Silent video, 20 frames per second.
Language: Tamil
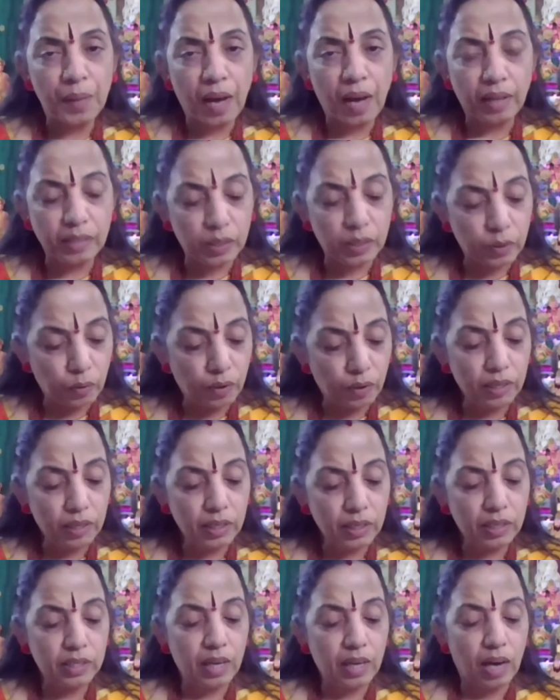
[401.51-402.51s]
அந்த
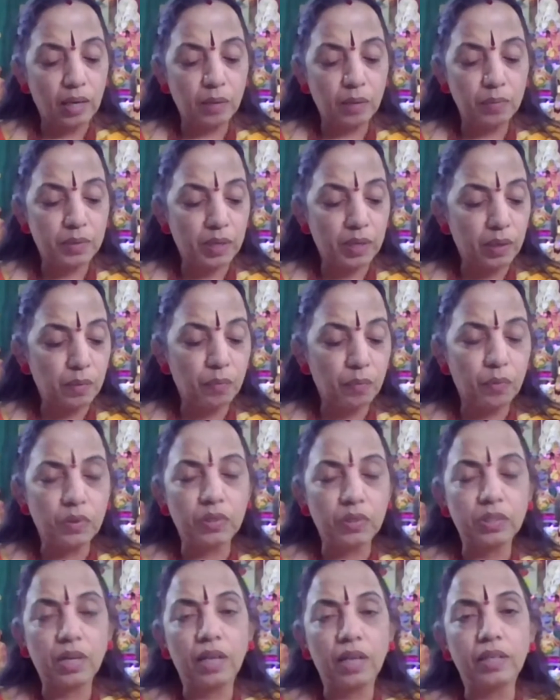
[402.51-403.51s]
தொடர்ந்து தியானம் செய்யும்
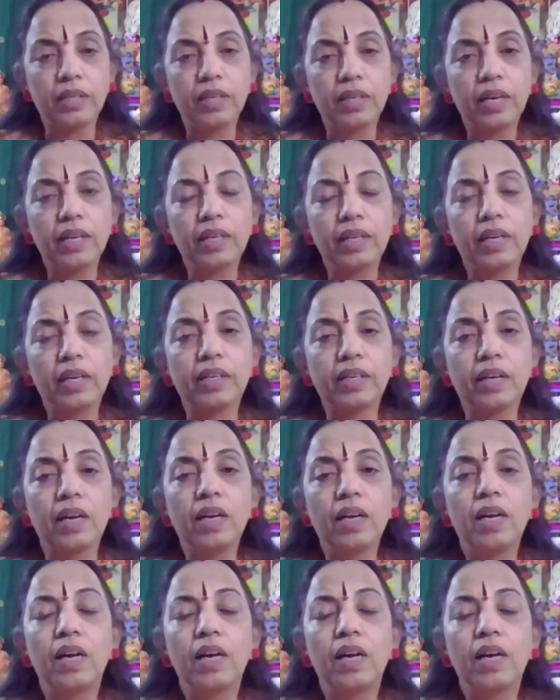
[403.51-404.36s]
போதுதான் ஏன்னு கேட்டா